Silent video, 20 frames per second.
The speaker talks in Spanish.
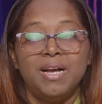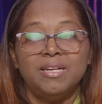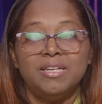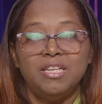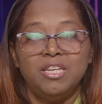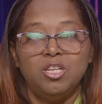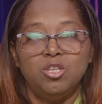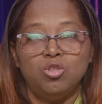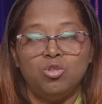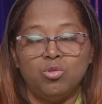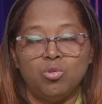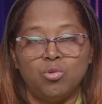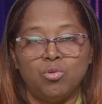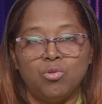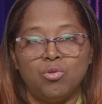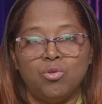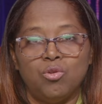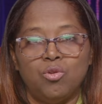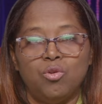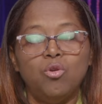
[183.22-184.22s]
a Cristo
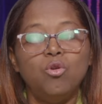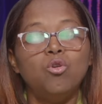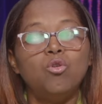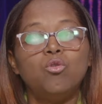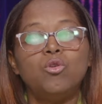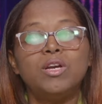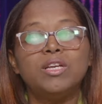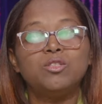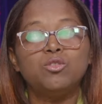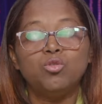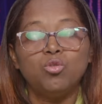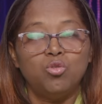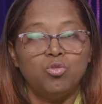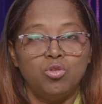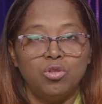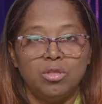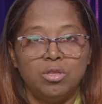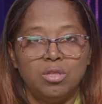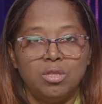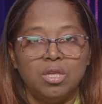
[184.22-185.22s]
o lo que son
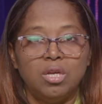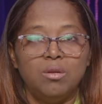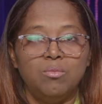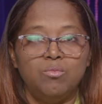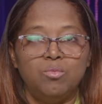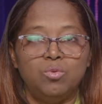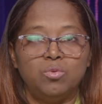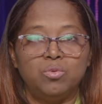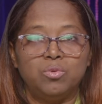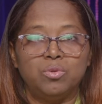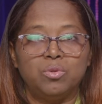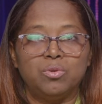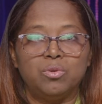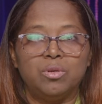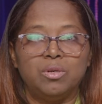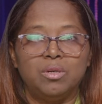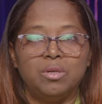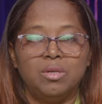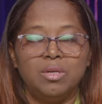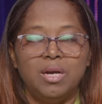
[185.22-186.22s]
del mundo.
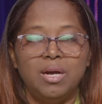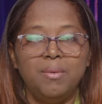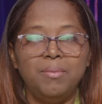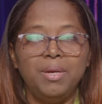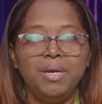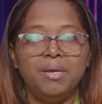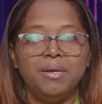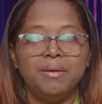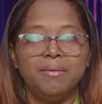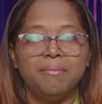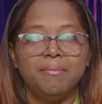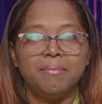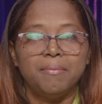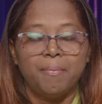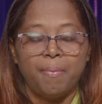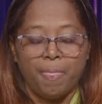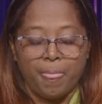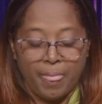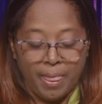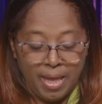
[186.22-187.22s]
Amén.
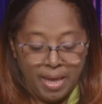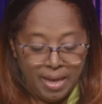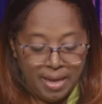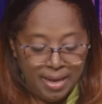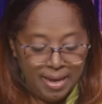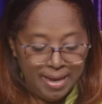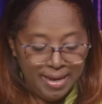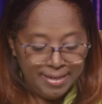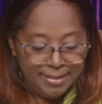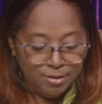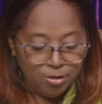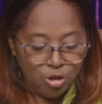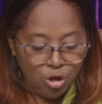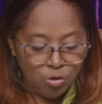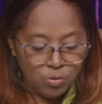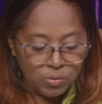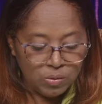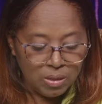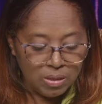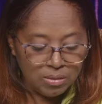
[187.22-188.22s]

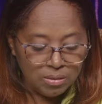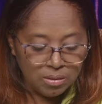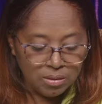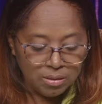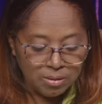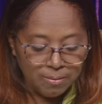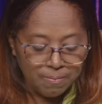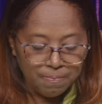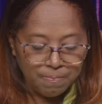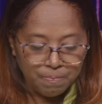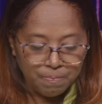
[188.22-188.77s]
Entonces,